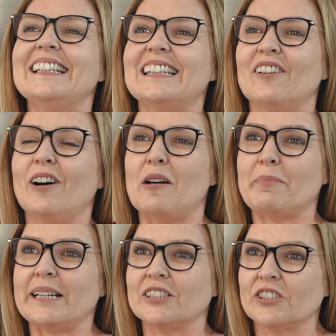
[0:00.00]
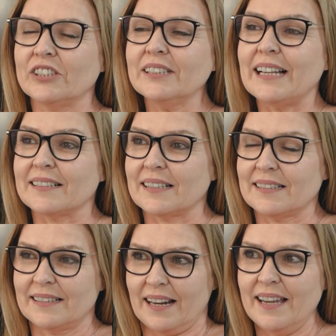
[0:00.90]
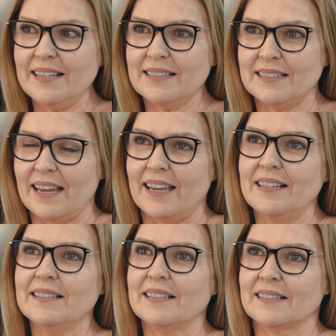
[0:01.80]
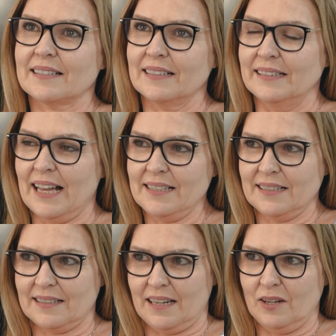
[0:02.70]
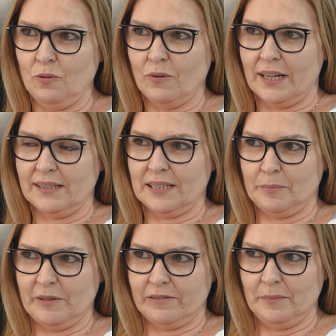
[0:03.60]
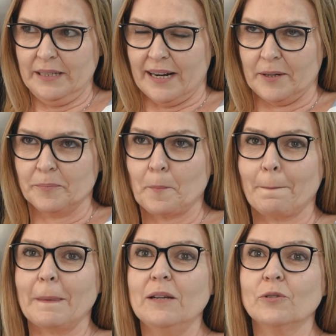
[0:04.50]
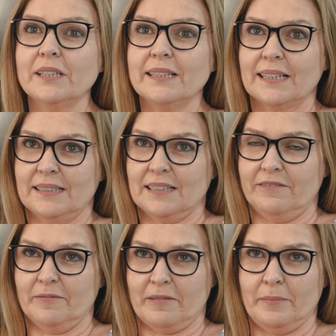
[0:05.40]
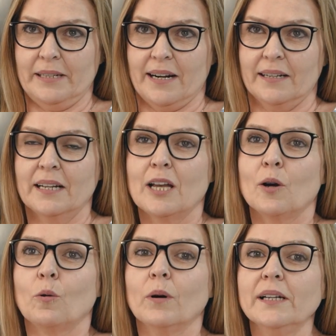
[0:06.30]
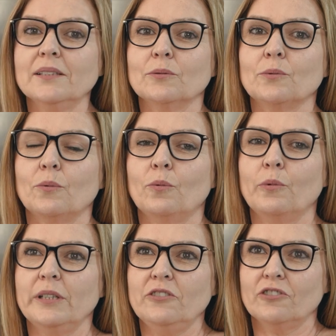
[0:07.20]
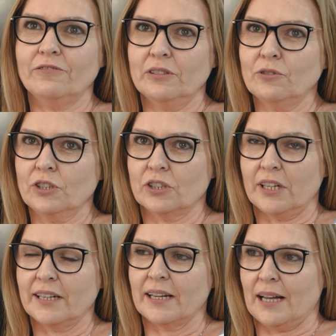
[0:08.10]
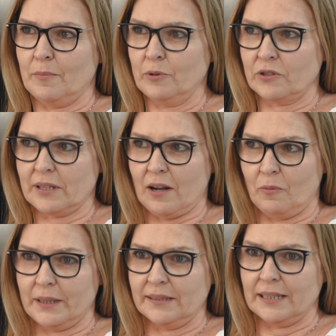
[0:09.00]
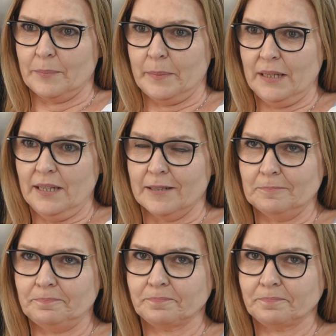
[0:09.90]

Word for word: Então, a partir dessas três ciências, nasceu a terapia familiar. E o que, que é a terapia familiar? Quando o indivíduo chega a buscar uma terapia,